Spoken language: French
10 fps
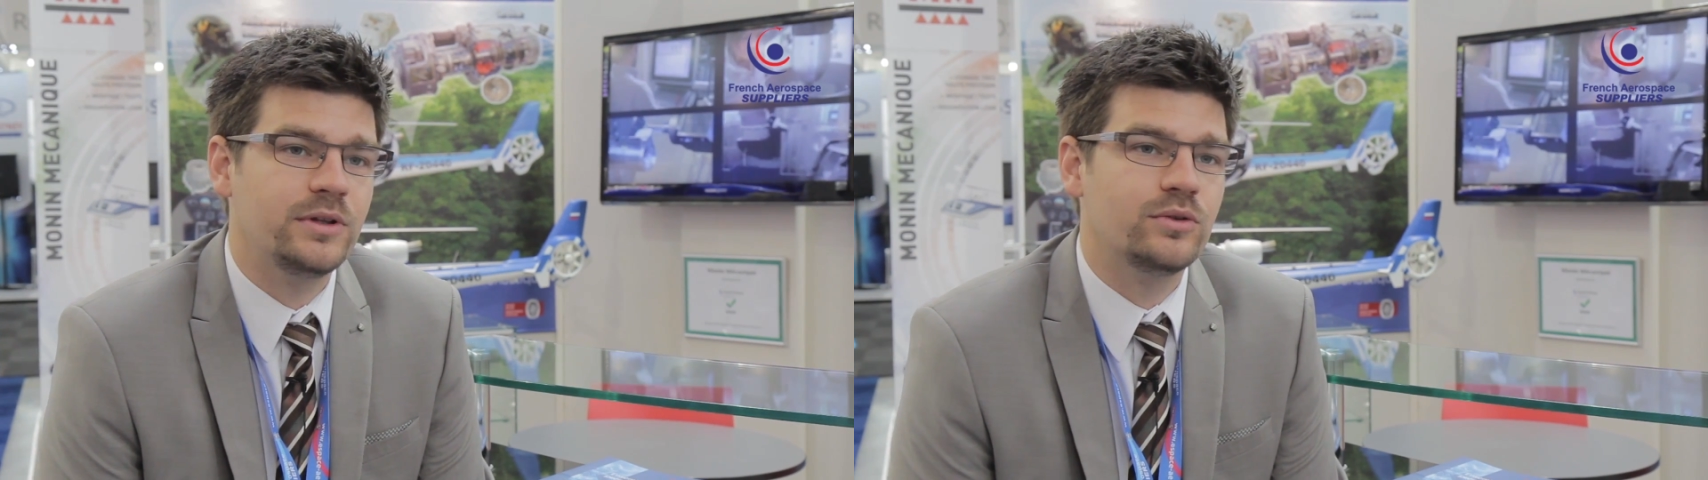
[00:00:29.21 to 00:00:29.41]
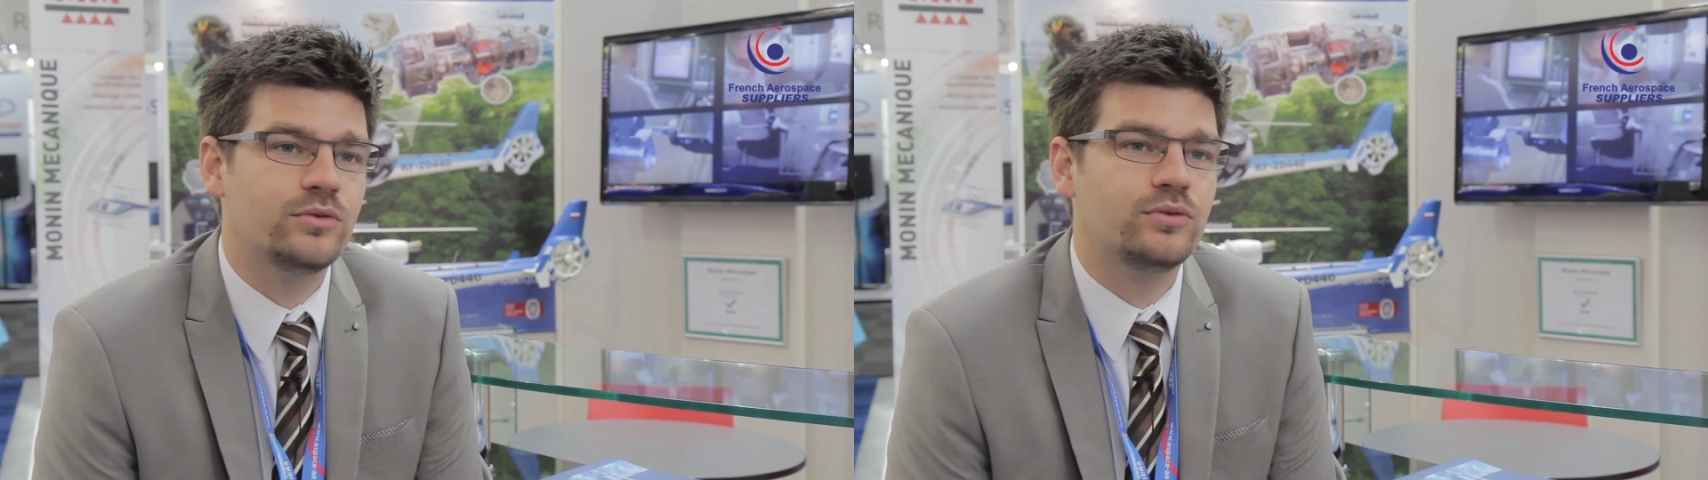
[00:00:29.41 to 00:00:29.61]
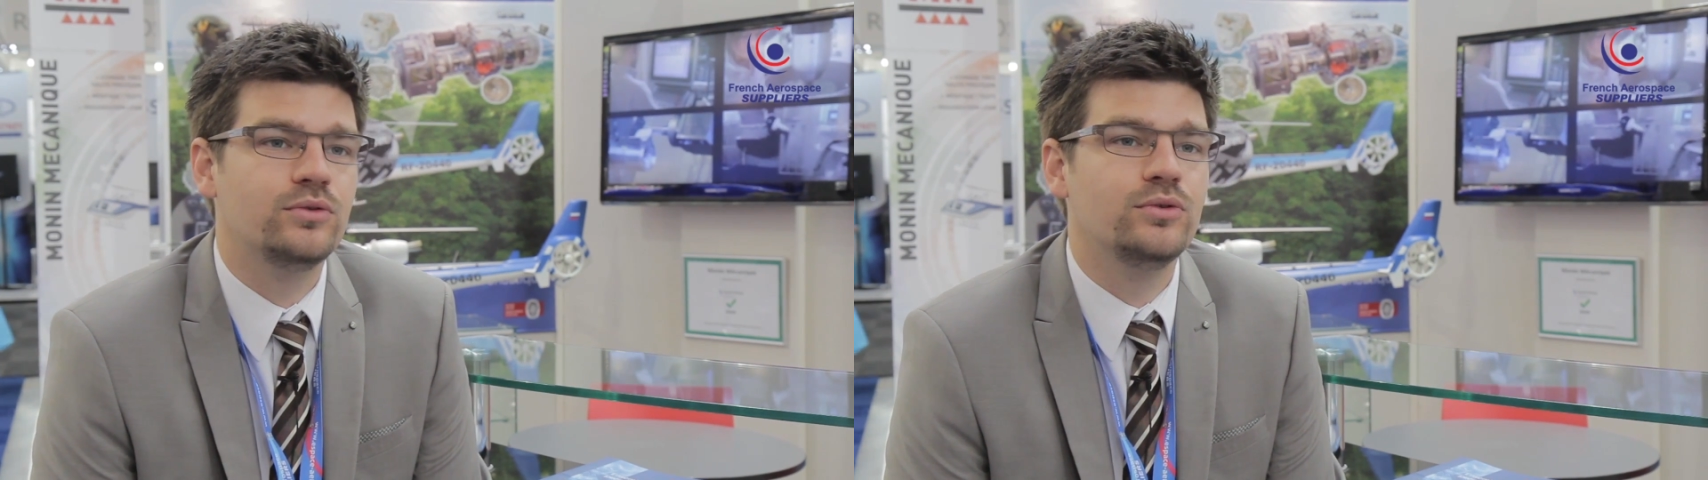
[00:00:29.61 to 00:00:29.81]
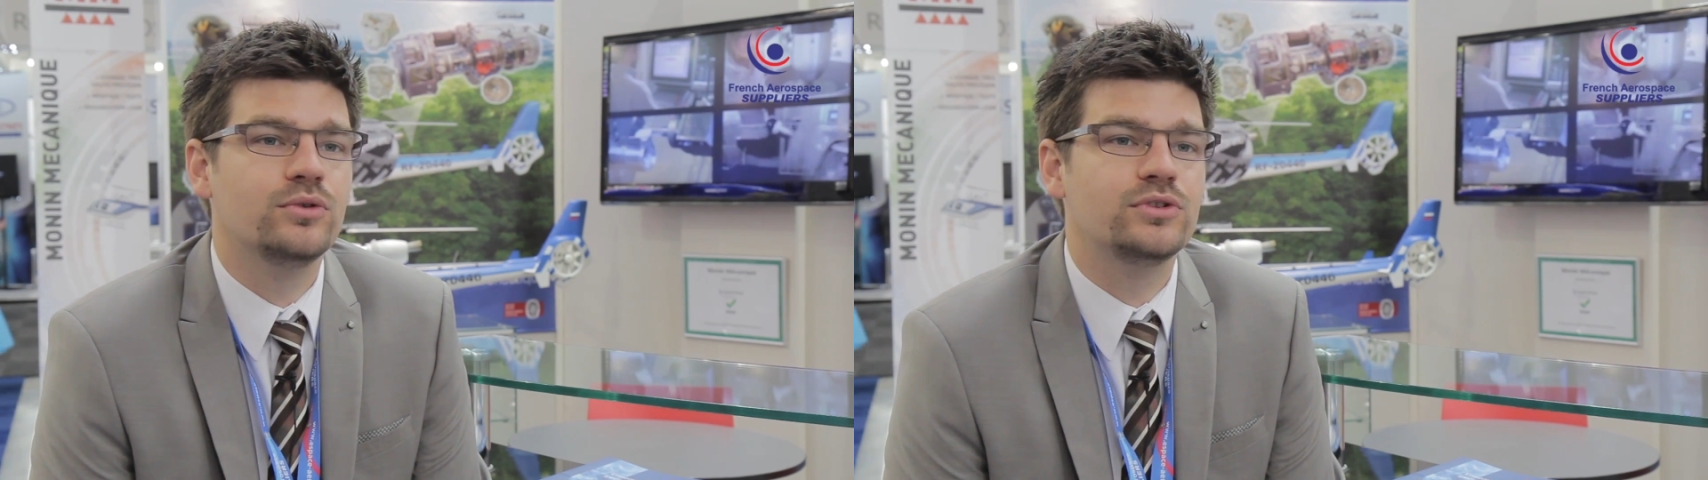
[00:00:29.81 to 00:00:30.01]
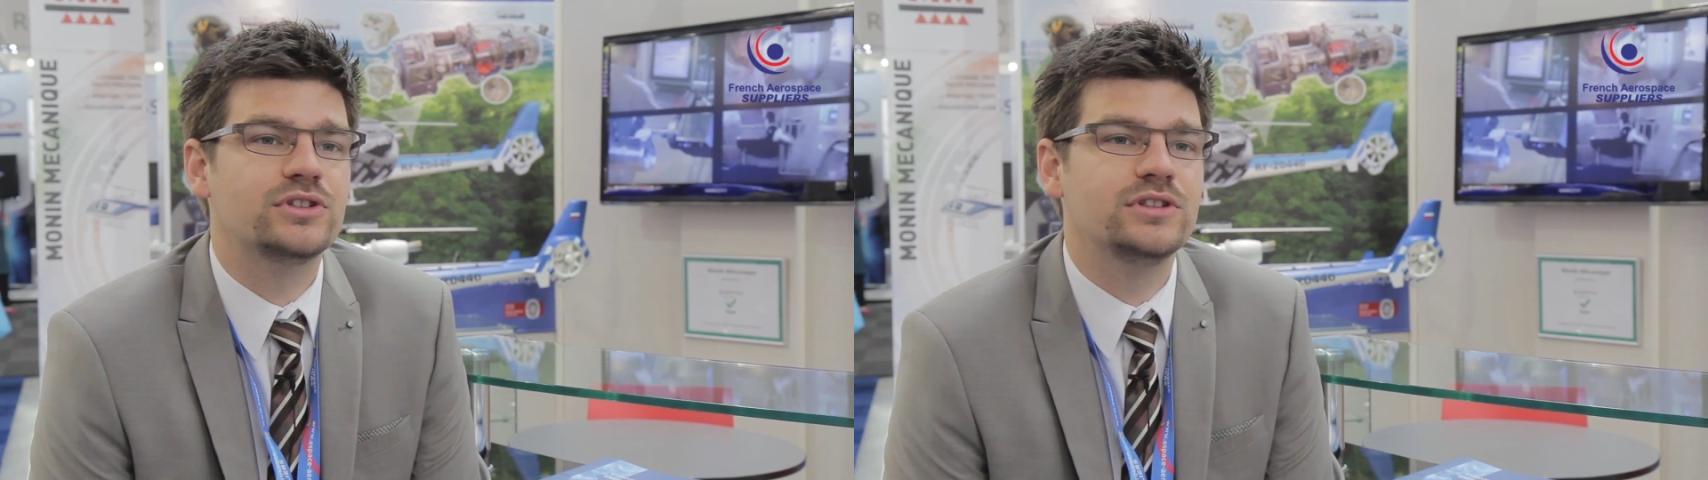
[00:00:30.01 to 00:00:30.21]
mais nos flux
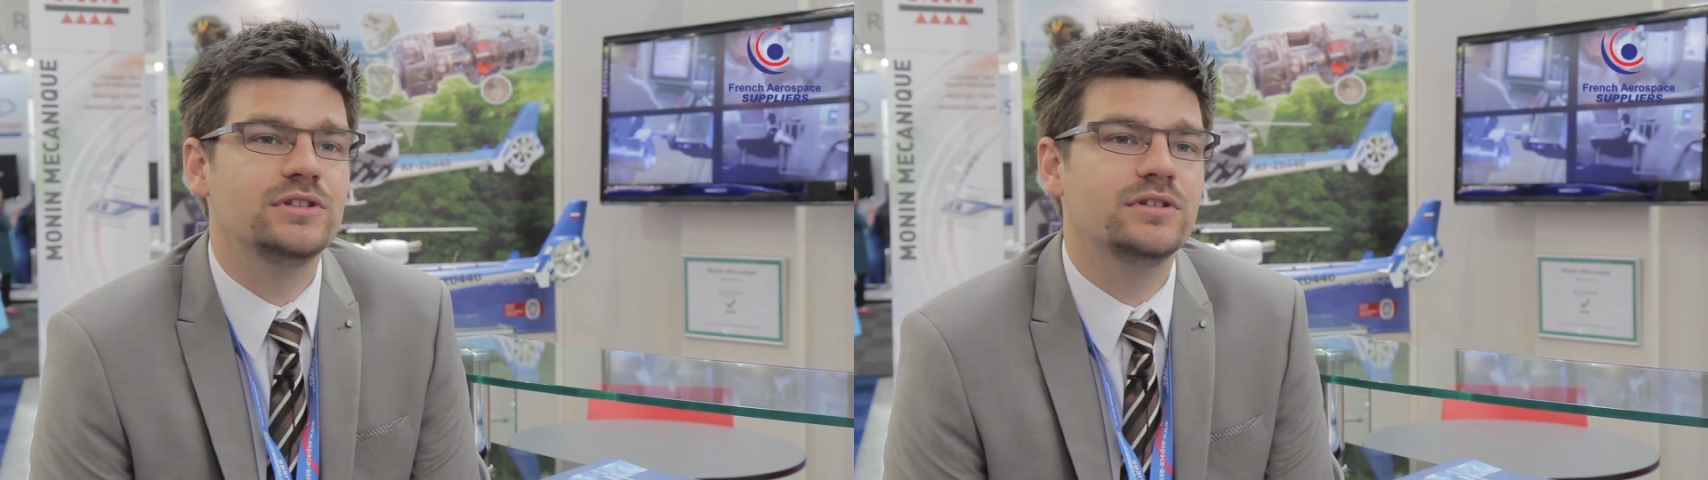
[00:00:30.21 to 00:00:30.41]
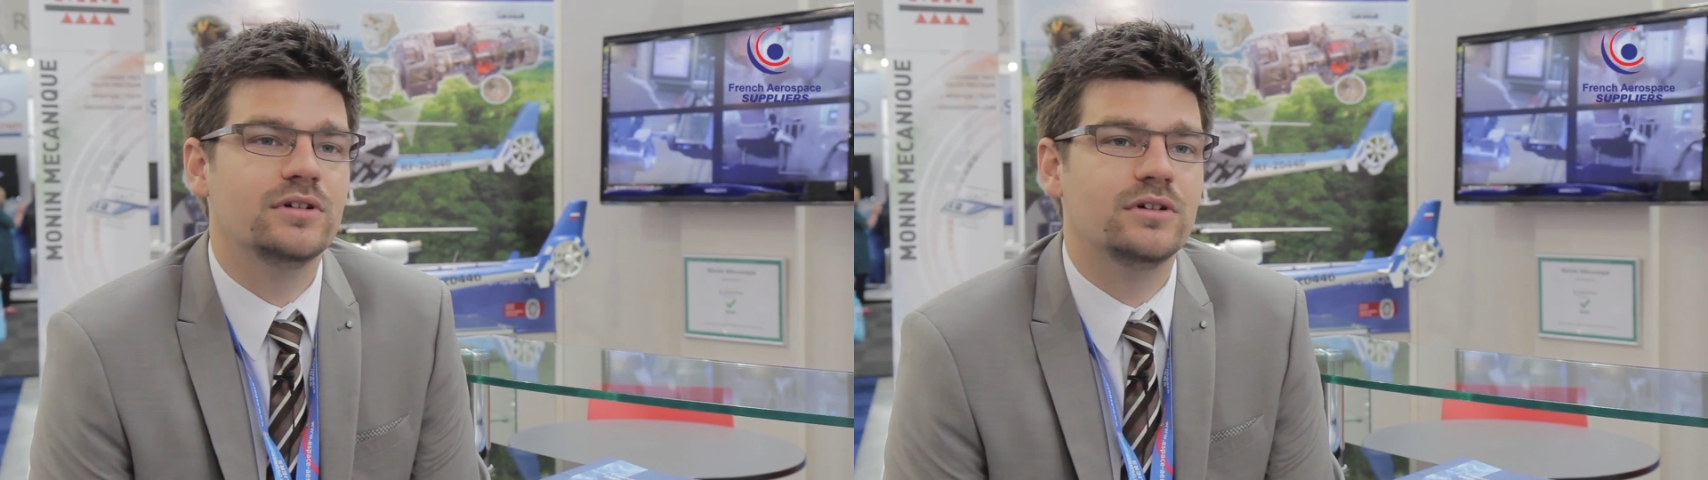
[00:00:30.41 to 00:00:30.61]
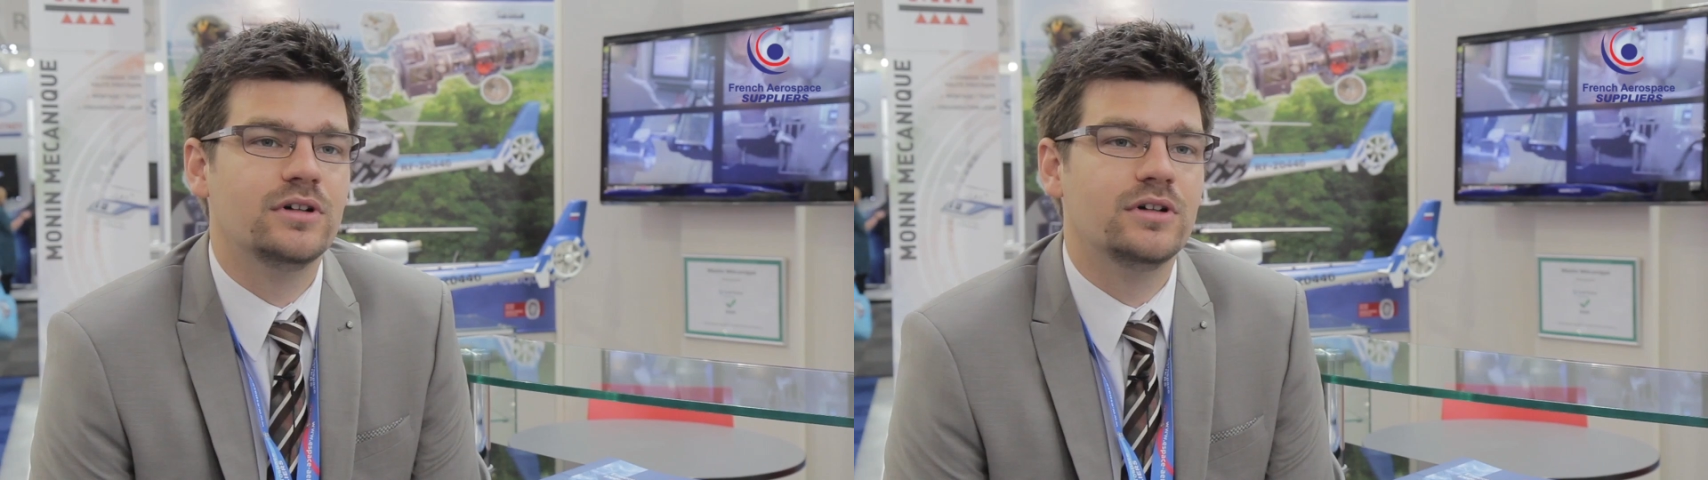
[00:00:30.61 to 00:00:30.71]
aussi